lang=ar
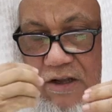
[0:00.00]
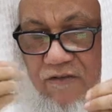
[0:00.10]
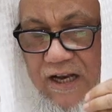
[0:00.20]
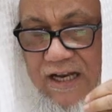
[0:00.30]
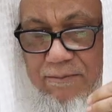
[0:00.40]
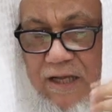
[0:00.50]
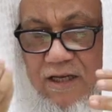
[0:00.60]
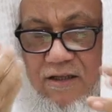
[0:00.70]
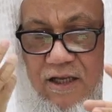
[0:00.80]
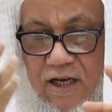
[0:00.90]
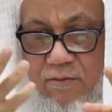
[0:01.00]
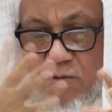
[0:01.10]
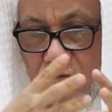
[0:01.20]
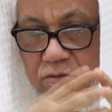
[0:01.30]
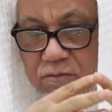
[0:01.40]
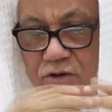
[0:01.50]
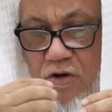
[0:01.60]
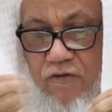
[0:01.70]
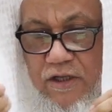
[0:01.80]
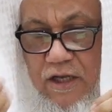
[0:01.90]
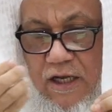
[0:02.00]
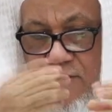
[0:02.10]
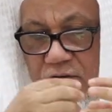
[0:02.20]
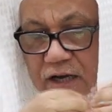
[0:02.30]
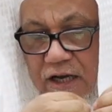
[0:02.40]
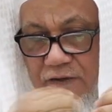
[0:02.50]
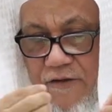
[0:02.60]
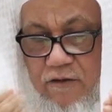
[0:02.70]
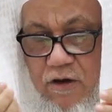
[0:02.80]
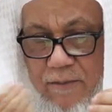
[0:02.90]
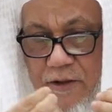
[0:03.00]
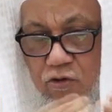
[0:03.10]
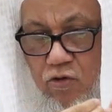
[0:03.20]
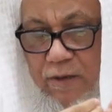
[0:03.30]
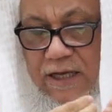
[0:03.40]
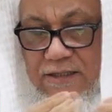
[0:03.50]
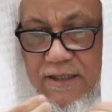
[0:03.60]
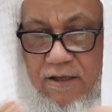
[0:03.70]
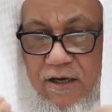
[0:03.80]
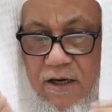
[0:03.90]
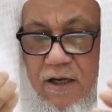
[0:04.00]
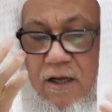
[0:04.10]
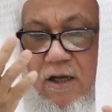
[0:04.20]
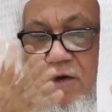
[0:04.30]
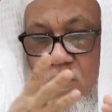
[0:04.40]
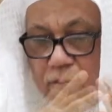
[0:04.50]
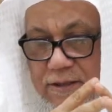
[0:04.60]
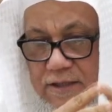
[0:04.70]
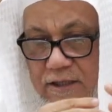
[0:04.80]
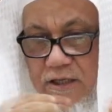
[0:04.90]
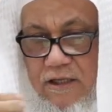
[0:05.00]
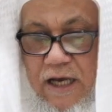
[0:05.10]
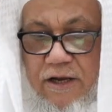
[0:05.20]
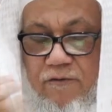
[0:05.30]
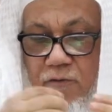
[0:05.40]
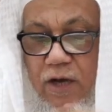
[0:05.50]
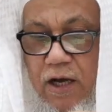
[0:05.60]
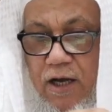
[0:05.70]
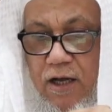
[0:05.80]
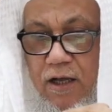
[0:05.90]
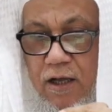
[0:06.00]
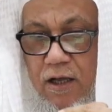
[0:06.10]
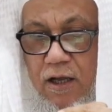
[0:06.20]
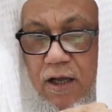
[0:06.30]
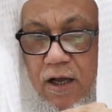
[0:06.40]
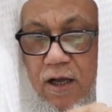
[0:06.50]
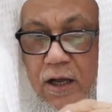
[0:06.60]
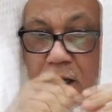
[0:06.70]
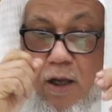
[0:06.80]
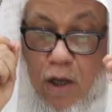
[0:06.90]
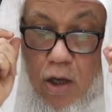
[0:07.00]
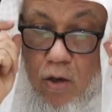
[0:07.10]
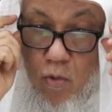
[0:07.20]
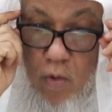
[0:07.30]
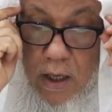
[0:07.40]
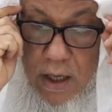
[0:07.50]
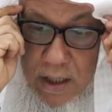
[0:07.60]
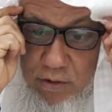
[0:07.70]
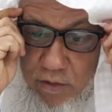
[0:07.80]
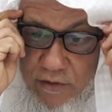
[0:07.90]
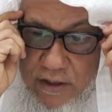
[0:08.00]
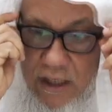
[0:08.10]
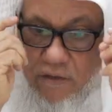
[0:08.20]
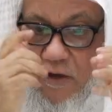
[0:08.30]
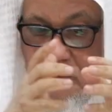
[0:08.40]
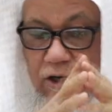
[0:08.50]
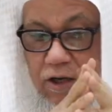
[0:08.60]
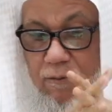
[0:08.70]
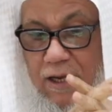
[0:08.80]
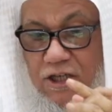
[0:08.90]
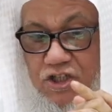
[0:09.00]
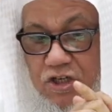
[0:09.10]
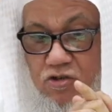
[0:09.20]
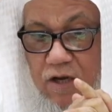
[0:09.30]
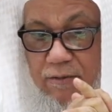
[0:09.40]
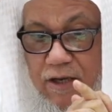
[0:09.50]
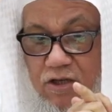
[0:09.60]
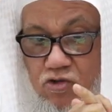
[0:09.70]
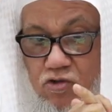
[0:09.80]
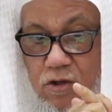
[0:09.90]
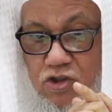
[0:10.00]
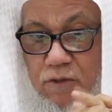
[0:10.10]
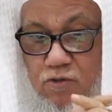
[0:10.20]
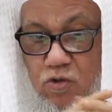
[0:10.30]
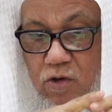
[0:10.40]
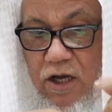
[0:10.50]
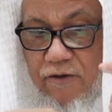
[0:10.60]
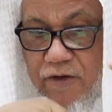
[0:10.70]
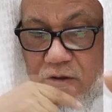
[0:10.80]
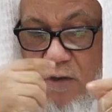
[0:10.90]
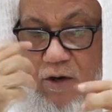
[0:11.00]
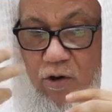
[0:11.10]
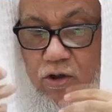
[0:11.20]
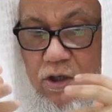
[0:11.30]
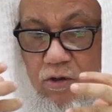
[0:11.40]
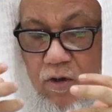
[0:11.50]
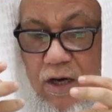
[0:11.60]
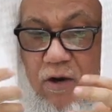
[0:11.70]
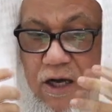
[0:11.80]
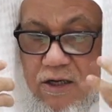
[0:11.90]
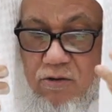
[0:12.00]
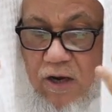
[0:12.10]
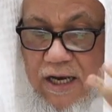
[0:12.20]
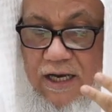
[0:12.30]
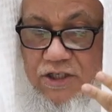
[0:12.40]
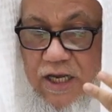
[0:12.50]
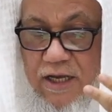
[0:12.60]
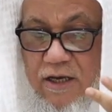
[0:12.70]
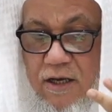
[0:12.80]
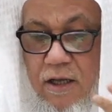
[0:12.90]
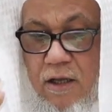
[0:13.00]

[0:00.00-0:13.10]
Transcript: فليبدأ الطالب بتحفة الأطفال يحفظها منظومة يسيرة وبسيطة تعرفونها وتحفة الأطفال والغلمان للشيخ سليمان الجمزوري يحفظها ويتقنها ويعرضها على شيخ